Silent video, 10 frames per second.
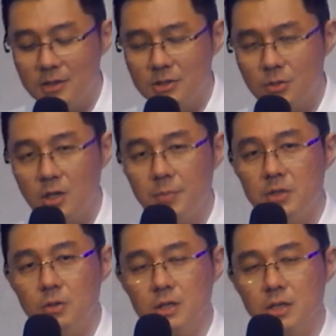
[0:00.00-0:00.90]
结果他
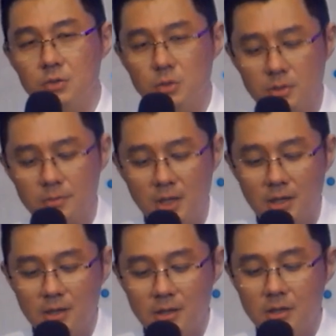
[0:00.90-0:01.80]
朋友跟他说什
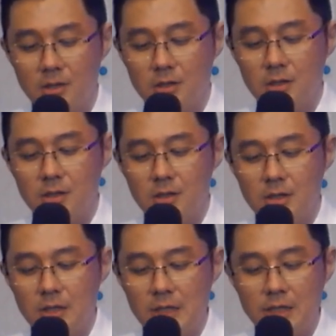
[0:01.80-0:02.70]

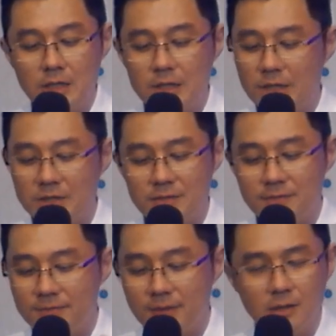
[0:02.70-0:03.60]
么：“你一定是
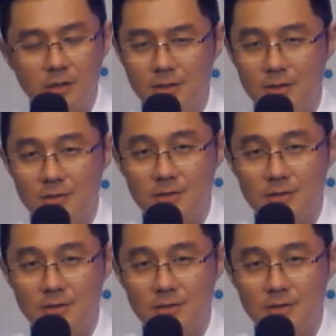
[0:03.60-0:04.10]
犯了